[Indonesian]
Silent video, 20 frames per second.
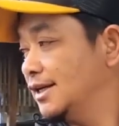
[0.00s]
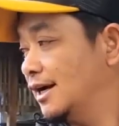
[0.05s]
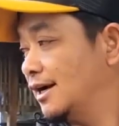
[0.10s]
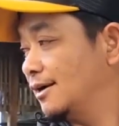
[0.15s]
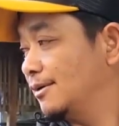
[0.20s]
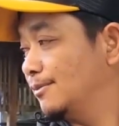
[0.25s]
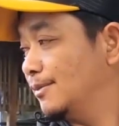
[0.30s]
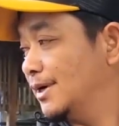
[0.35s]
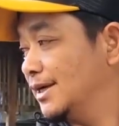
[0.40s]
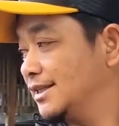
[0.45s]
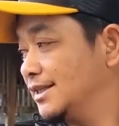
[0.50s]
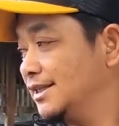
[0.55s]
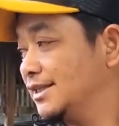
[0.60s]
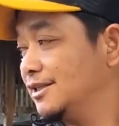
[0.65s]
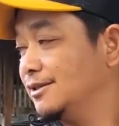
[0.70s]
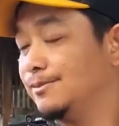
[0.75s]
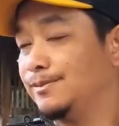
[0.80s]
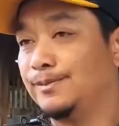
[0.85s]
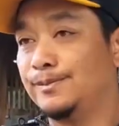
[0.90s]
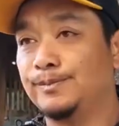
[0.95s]
yang masih
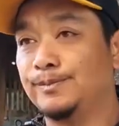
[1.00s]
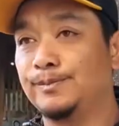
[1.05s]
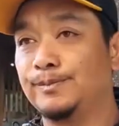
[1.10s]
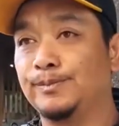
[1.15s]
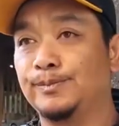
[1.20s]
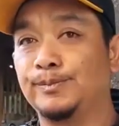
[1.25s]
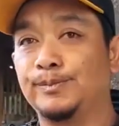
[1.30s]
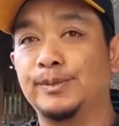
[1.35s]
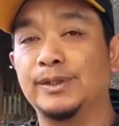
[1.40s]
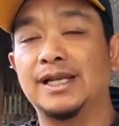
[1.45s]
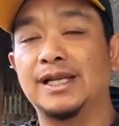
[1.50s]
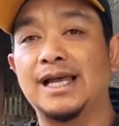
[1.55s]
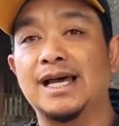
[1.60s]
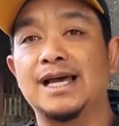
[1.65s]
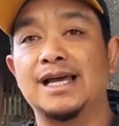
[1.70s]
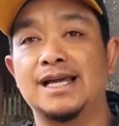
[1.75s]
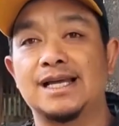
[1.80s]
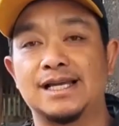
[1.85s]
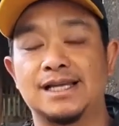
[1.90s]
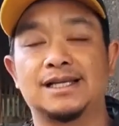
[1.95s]

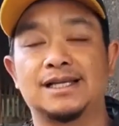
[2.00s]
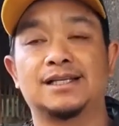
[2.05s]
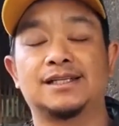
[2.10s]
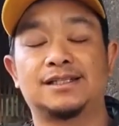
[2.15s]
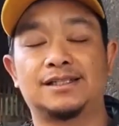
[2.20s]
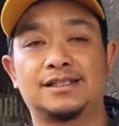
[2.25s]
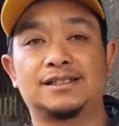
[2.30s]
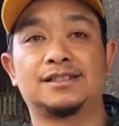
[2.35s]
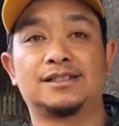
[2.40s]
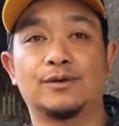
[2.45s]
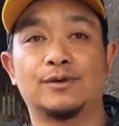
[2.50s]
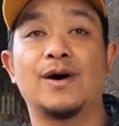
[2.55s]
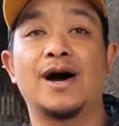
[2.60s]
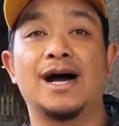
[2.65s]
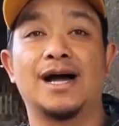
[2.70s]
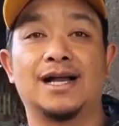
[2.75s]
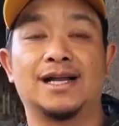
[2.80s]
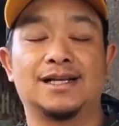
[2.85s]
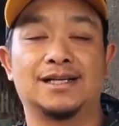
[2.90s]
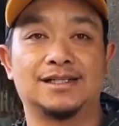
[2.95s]
dipilah
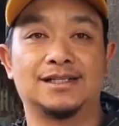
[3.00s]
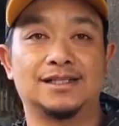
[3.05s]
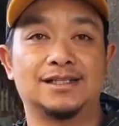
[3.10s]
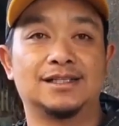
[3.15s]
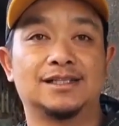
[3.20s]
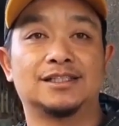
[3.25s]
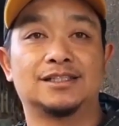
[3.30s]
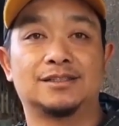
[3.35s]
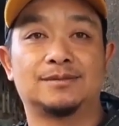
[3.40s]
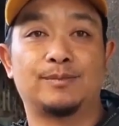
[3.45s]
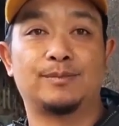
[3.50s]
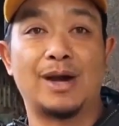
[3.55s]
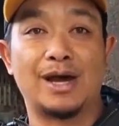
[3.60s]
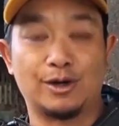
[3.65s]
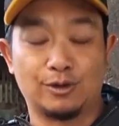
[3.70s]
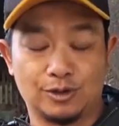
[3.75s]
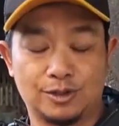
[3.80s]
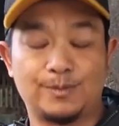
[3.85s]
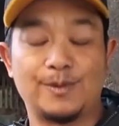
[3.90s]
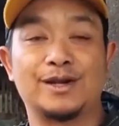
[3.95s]
dua dua
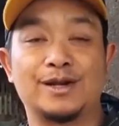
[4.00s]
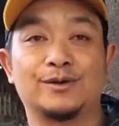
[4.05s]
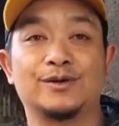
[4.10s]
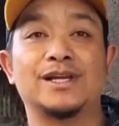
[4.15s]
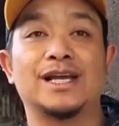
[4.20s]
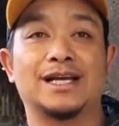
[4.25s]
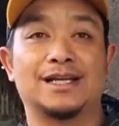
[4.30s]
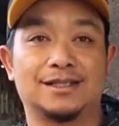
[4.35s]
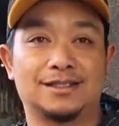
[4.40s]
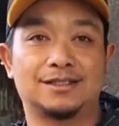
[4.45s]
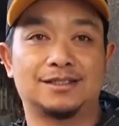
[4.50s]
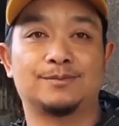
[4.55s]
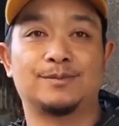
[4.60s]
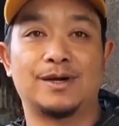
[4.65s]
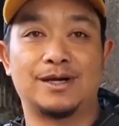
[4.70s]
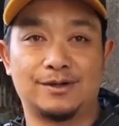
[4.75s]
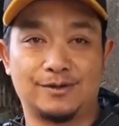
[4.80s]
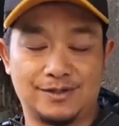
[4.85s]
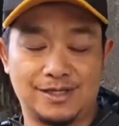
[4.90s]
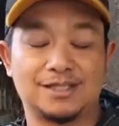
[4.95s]
separuh separuh ya
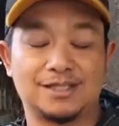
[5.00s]
separuhnya